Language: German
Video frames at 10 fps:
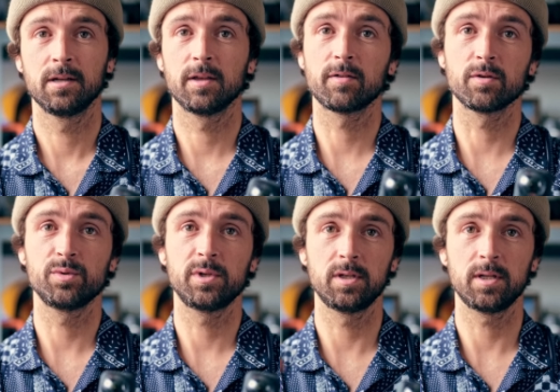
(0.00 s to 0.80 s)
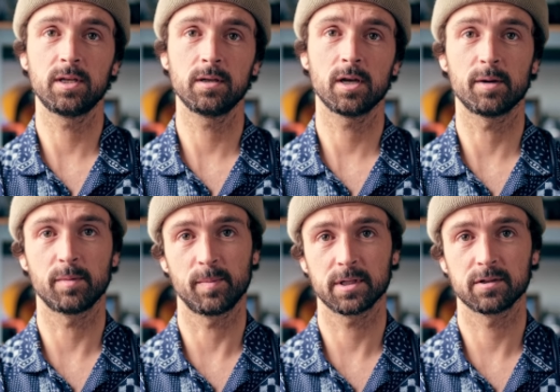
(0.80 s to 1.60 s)
ist eine gute Idee,
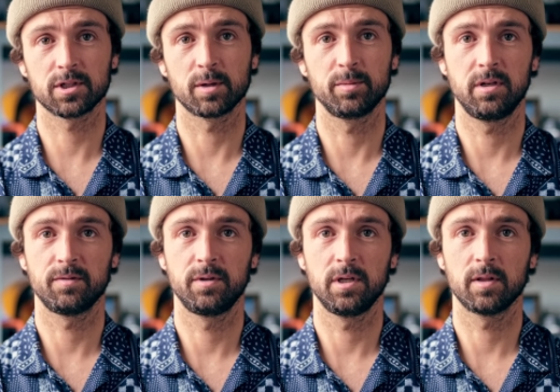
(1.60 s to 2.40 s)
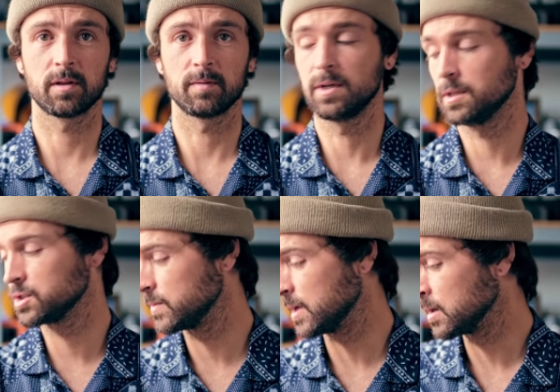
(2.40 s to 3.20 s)
aber macht es stabiler für die Insta, weil die ist
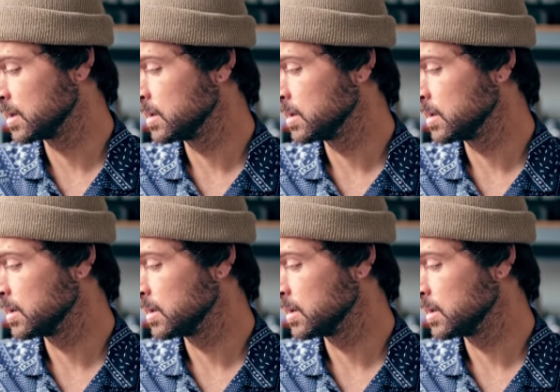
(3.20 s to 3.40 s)
schwer.